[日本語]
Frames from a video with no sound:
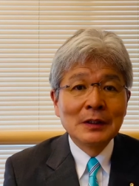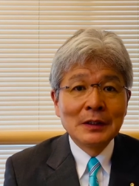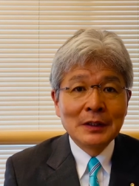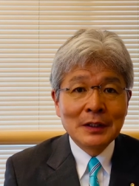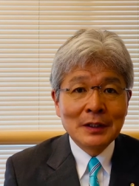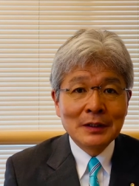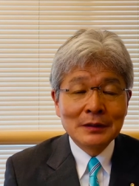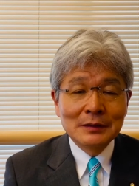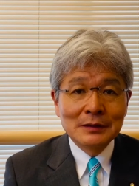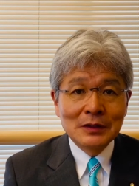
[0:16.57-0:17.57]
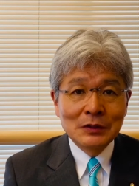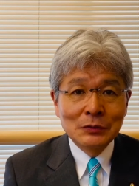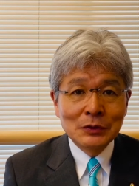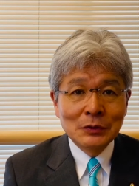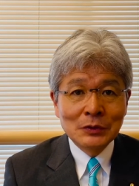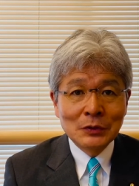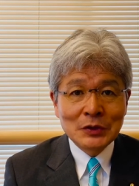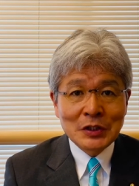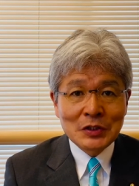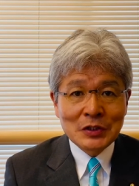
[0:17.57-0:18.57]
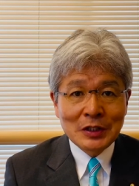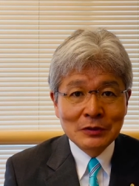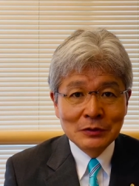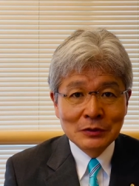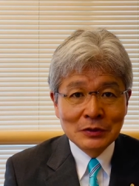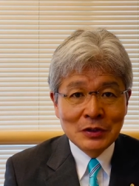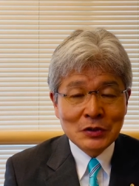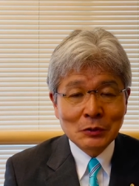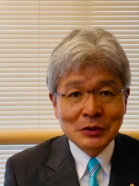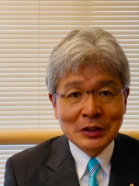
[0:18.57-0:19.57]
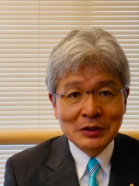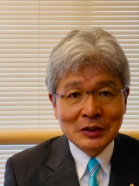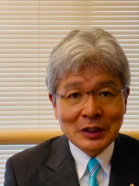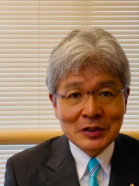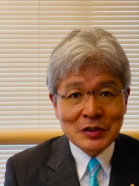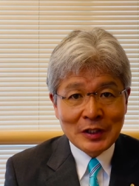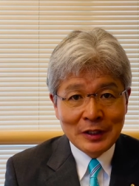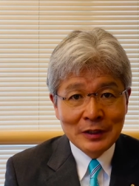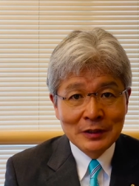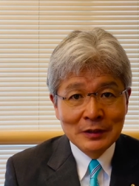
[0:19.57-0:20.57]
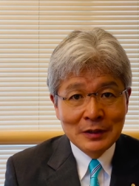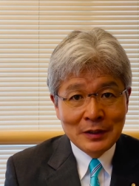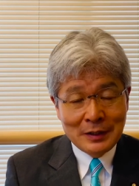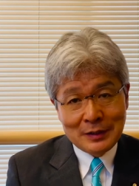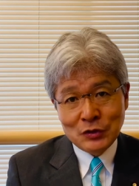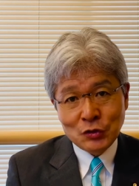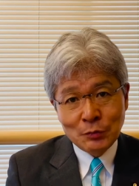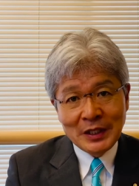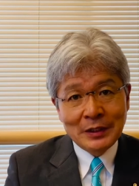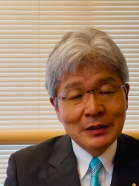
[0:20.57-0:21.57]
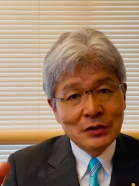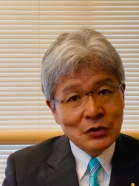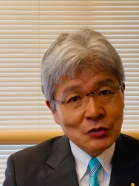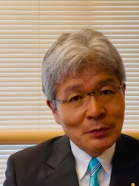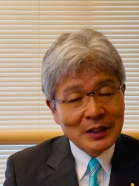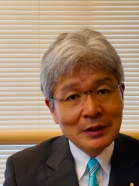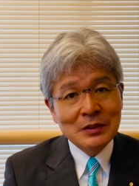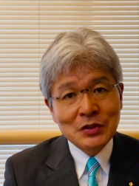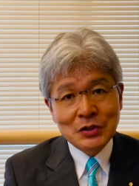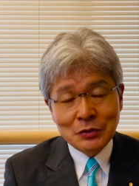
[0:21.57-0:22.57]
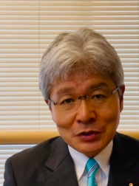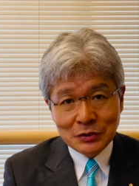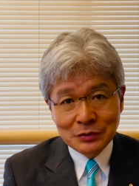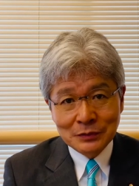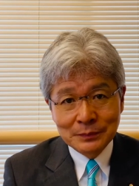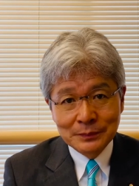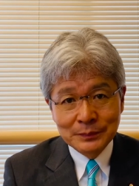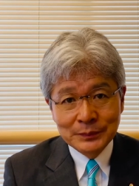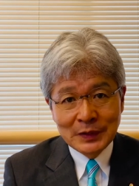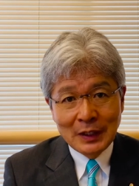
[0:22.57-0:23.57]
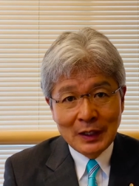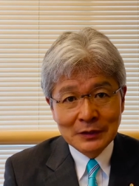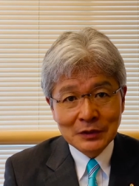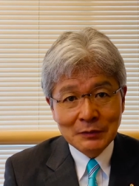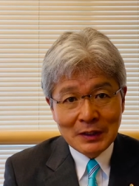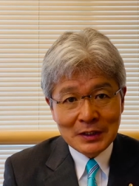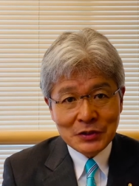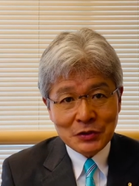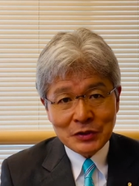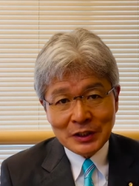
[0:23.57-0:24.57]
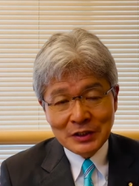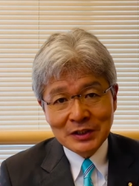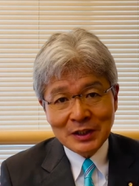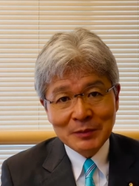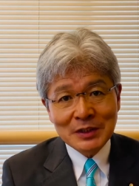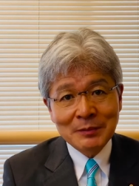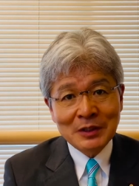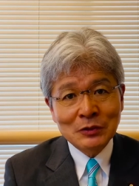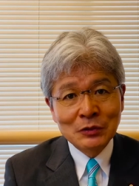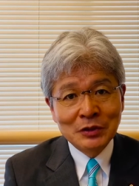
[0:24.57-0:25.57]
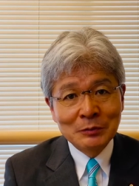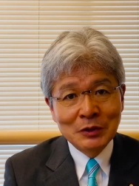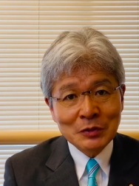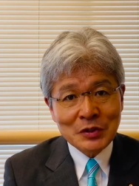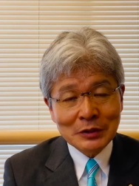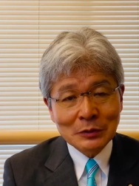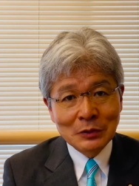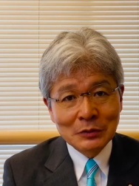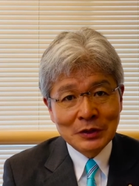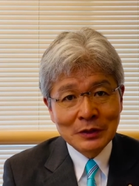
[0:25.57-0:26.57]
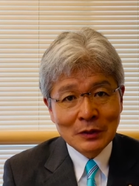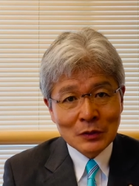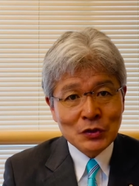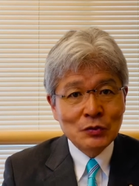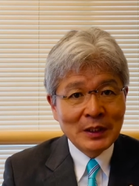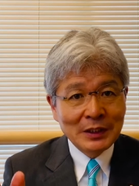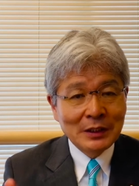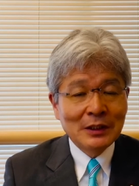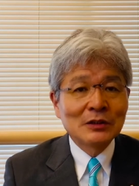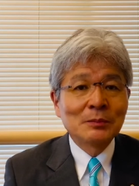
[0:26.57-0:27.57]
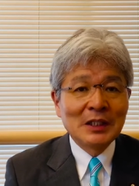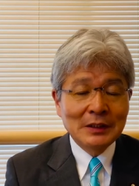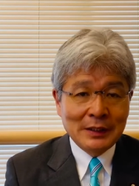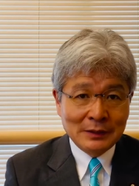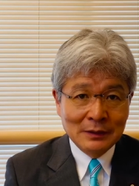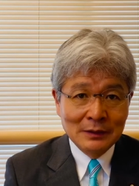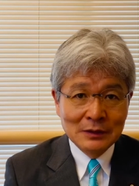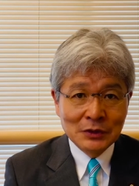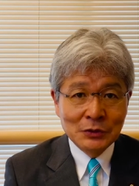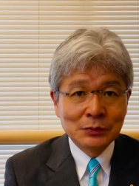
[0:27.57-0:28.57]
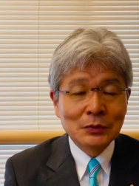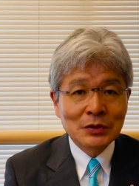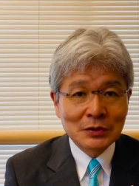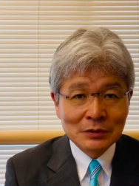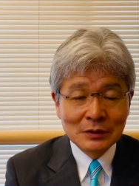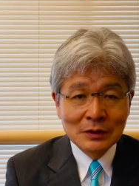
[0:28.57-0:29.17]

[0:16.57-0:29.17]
えー、休業を要請している飲食店に対して、えー、10万円20万円支給するあるいは自主的にさまざまな取り組みをしたところに50万円100万円給付をする